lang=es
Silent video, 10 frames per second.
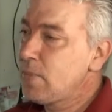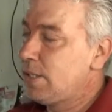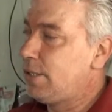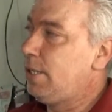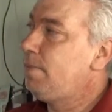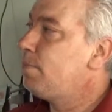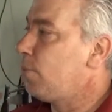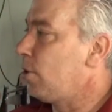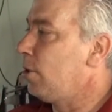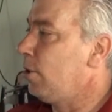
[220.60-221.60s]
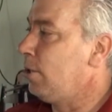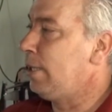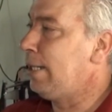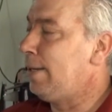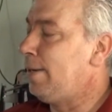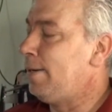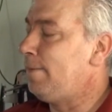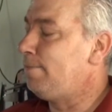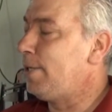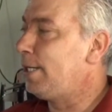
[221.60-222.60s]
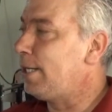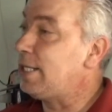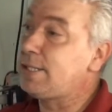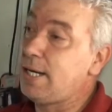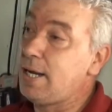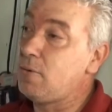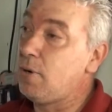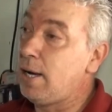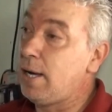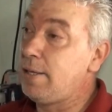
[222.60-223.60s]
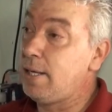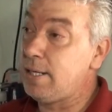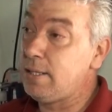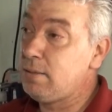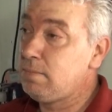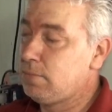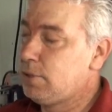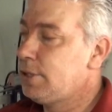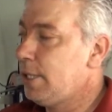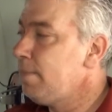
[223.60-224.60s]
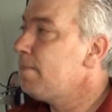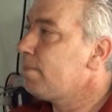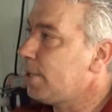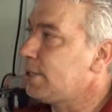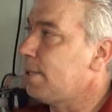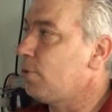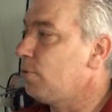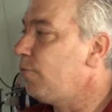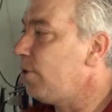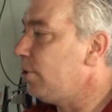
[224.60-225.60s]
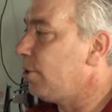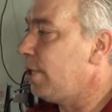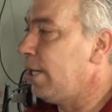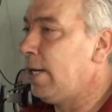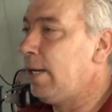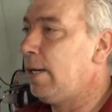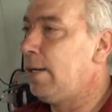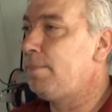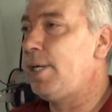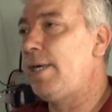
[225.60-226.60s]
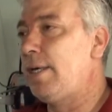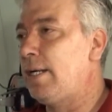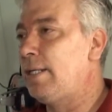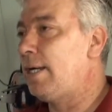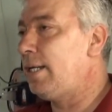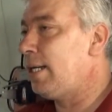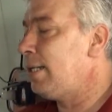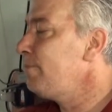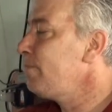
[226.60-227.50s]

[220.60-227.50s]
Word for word: ¿sí? Por, eh, ingresa el agua de red, ¿sí? pasa por un filtro de piedra y arena